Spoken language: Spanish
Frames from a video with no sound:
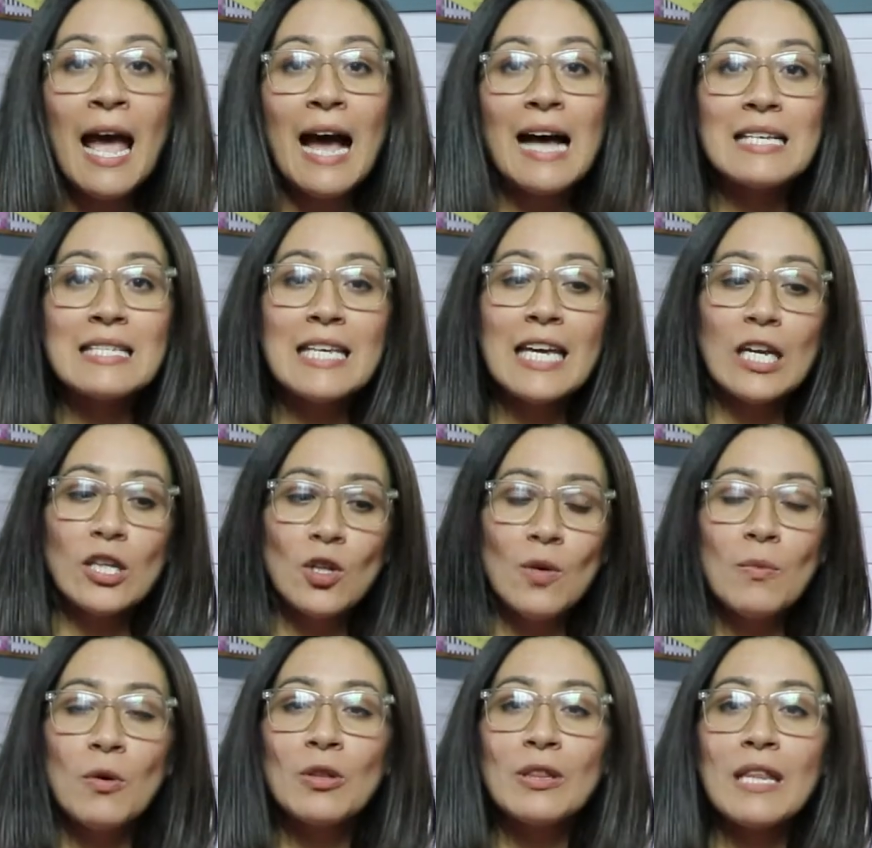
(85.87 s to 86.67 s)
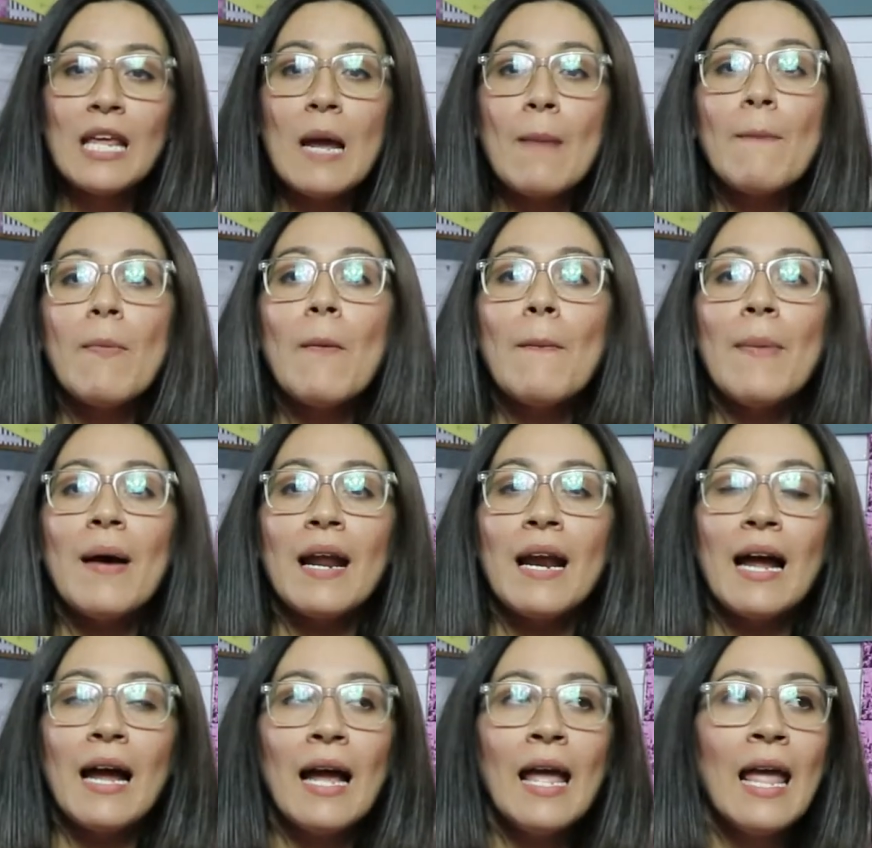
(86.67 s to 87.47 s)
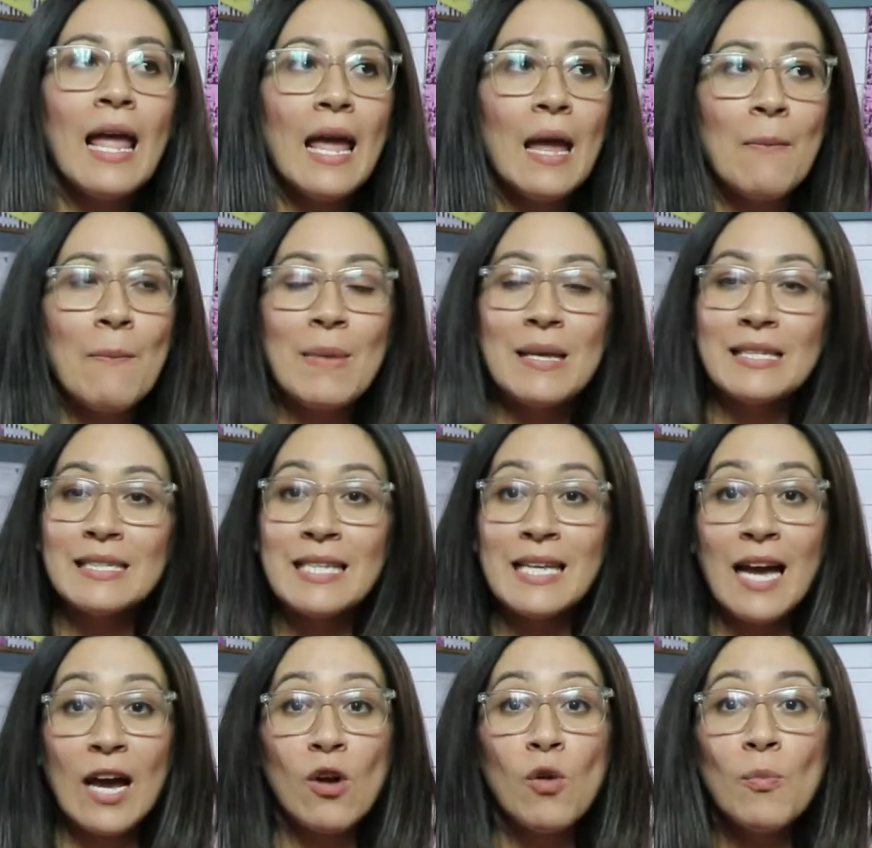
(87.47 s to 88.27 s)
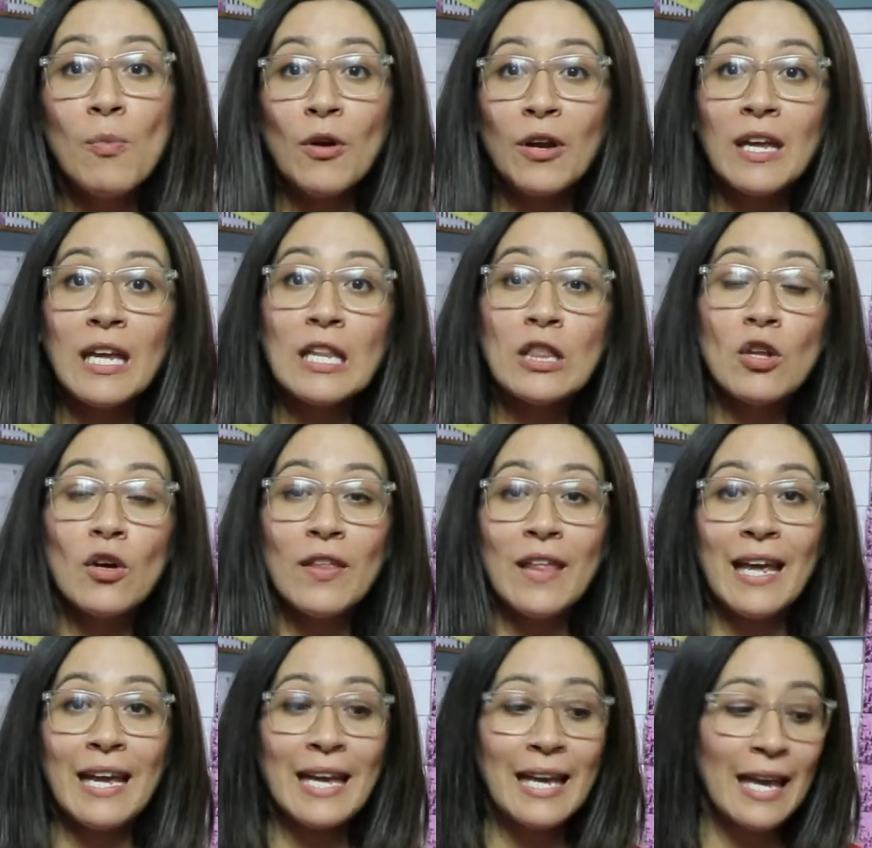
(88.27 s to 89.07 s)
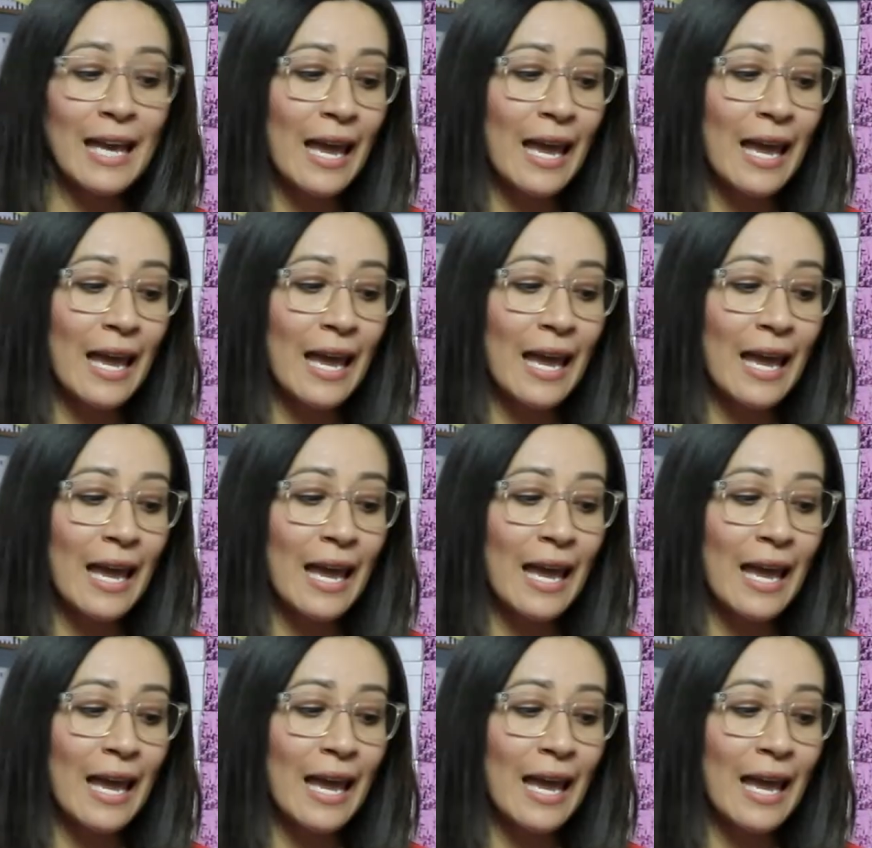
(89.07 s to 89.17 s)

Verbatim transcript: Así que tomó un tiempo para investigar un poquito de